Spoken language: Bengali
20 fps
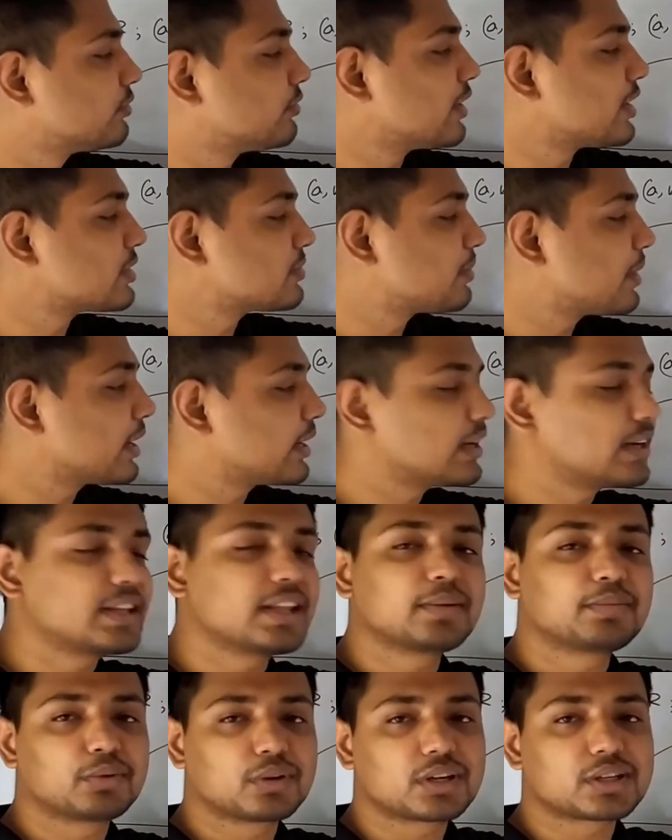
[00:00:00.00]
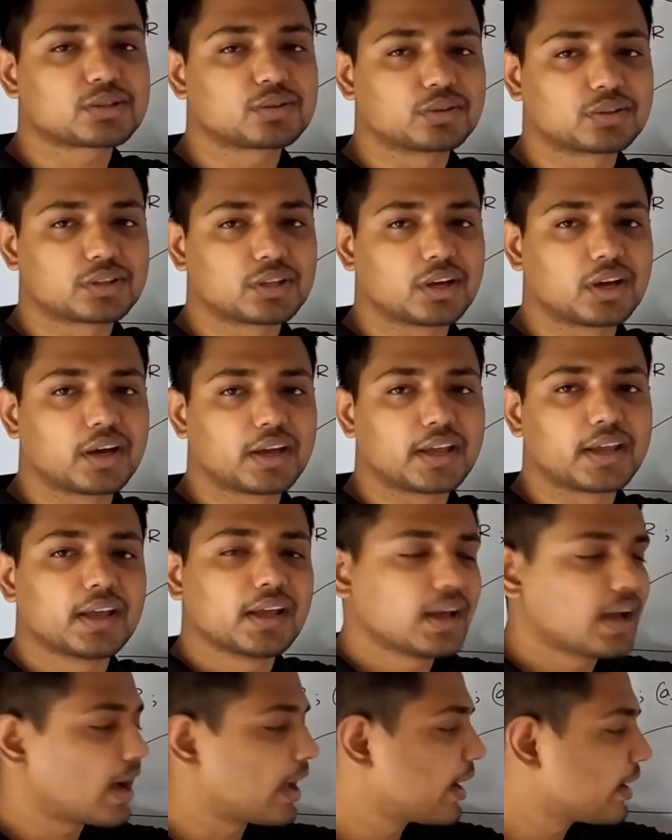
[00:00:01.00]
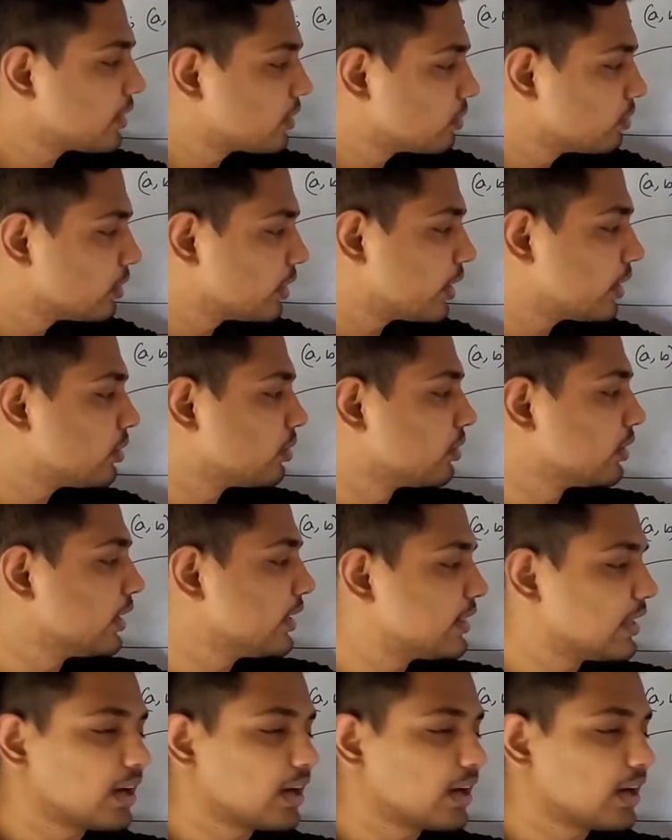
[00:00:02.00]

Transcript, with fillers: ফার্স্ট ব্র্যাকেট দিয়ে প্রকাশ করতে হয় আর ইনক্লুডেড হলে